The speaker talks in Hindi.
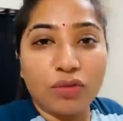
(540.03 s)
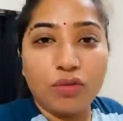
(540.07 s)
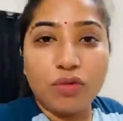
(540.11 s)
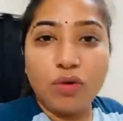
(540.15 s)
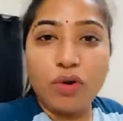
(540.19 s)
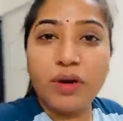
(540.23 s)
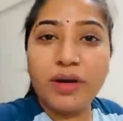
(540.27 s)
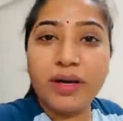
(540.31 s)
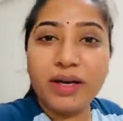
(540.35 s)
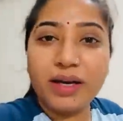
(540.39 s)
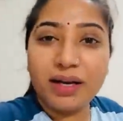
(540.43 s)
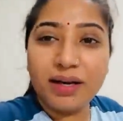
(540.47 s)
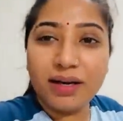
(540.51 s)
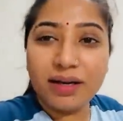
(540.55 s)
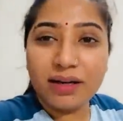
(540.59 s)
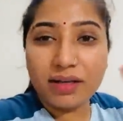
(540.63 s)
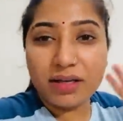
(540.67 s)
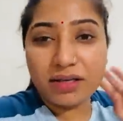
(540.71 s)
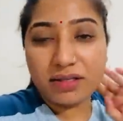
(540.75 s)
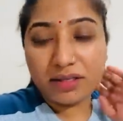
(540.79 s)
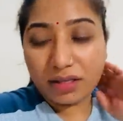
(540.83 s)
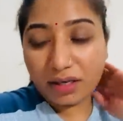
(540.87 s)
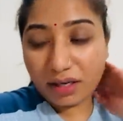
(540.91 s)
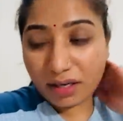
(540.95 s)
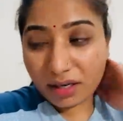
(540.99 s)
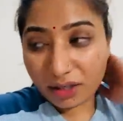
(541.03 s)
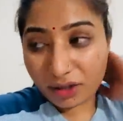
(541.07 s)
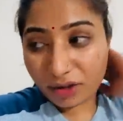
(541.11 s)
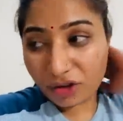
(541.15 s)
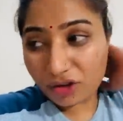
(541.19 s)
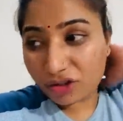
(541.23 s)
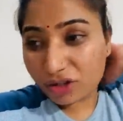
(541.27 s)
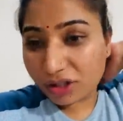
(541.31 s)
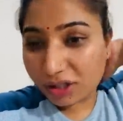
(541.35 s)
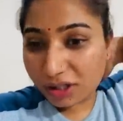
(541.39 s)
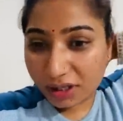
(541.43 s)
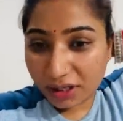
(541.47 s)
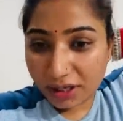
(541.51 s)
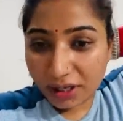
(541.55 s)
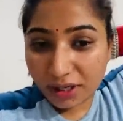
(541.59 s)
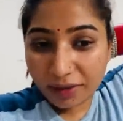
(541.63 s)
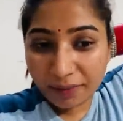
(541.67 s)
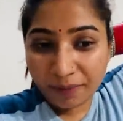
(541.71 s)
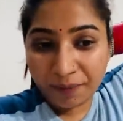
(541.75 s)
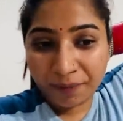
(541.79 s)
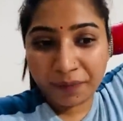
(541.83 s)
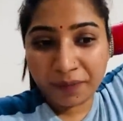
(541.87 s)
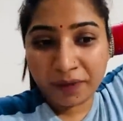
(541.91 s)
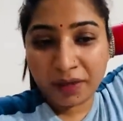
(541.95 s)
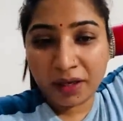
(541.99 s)
वो एक अलग ही सिनेरियो चल रहा है
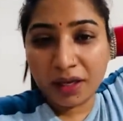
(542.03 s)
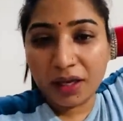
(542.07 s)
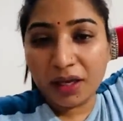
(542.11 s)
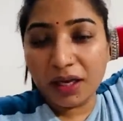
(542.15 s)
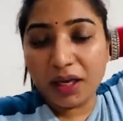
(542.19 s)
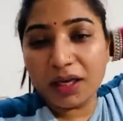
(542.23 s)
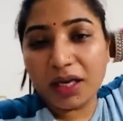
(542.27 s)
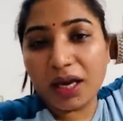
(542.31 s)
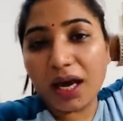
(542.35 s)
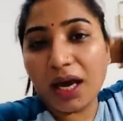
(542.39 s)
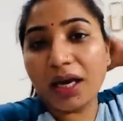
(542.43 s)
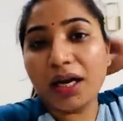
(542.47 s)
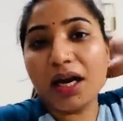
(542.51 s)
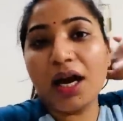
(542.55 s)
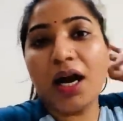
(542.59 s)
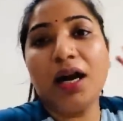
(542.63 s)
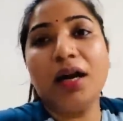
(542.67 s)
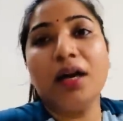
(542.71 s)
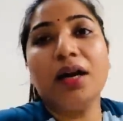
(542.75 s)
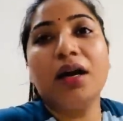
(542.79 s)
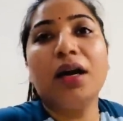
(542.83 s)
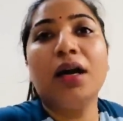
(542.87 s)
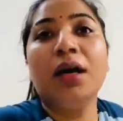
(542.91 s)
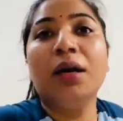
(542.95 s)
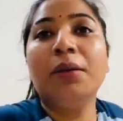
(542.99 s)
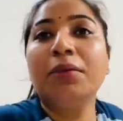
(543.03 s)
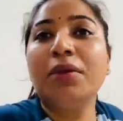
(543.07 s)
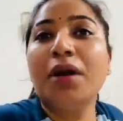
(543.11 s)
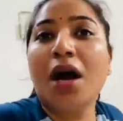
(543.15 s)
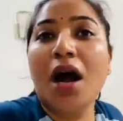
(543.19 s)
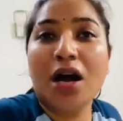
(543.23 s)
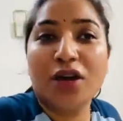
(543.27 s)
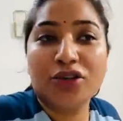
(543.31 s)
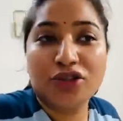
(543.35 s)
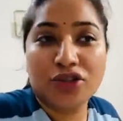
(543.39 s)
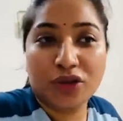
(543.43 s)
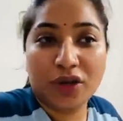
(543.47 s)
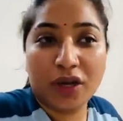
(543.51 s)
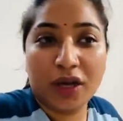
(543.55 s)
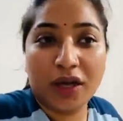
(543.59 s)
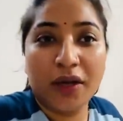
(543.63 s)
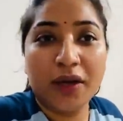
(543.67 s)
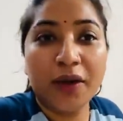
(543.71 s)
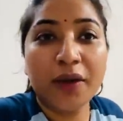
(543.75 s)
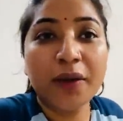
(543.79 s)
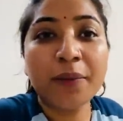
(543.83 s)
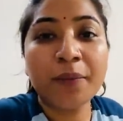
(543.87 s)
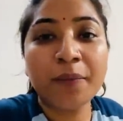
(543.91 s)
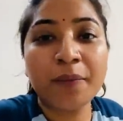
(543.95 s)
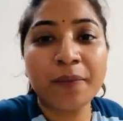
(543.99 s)
खैर खाना हम खा चुके
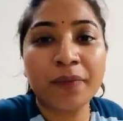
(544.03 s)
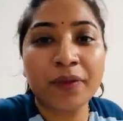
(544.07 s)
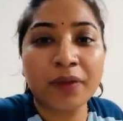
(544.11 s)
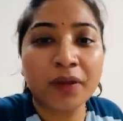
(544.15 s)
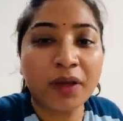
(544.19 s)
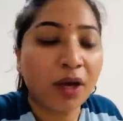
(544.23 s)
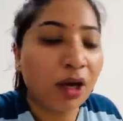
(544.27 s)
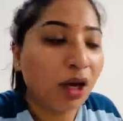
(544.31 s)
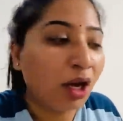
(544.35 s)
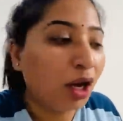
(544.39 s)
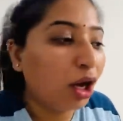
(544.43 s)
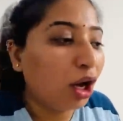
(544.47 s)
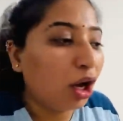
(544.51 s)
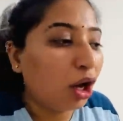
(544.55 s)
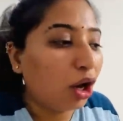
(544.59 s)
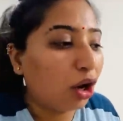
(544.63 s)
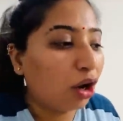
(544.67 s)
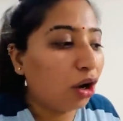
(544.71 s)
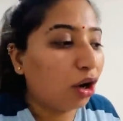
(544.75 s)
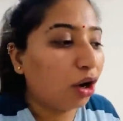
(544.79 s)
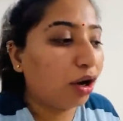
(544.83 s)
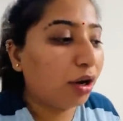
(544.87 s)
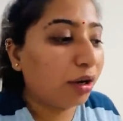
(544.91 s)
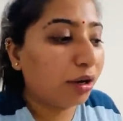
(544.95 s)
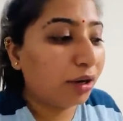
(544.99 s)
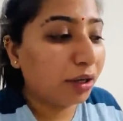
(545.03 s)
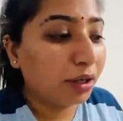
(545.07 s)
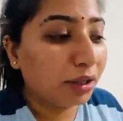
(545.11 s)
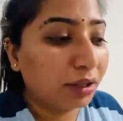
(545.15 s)
हैं और